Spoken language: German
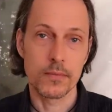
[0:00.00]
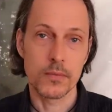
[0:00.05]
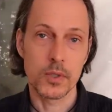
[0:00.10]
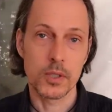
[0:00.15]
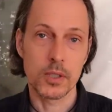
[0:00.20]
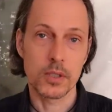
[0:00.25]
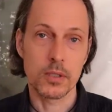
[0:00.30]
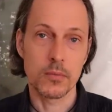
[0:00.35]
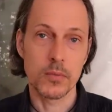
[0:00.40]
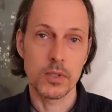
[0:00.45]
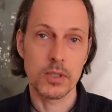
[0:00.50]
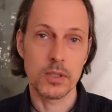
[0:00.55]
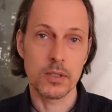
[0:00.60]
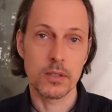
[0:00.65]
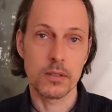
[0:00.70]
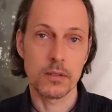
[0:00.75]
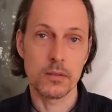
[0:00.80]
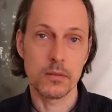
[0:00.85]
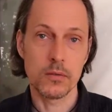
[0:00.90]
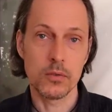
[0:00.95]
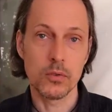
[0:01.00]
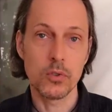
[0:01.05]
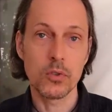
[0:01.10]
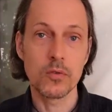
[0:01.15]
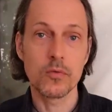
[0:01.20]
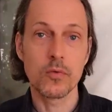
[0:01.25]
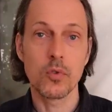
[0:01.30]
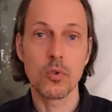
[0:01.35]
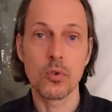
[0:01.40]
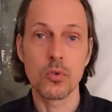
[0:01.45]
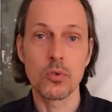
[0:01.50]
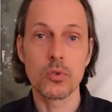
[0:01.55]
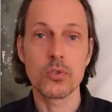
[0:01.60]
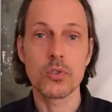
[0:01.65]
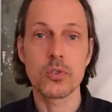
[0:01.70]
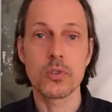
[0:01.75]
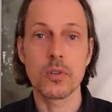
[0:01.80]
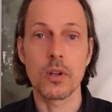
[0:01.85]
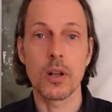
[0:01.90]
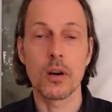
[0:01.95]
Ja, damit ihr irgendwo
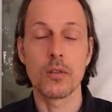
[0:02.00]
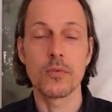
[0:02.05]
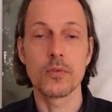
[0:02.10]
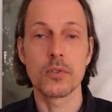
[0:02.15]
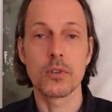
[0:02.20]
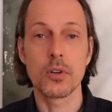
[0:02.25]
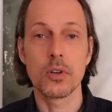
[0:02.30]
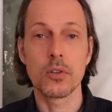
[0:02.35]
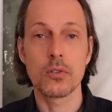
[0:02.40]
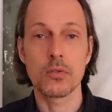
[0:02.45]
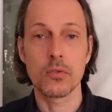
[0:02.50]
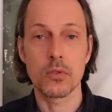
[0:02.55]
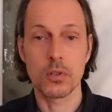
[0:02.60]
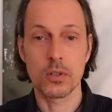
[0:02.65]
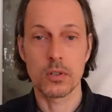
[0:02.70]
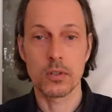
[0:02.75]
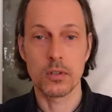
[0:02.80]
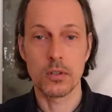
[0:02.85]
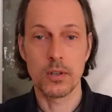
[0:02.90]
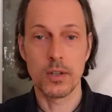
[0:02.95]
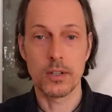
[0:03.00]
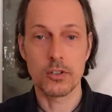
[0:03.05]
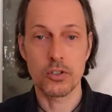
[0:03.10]
loslaufen könnt oder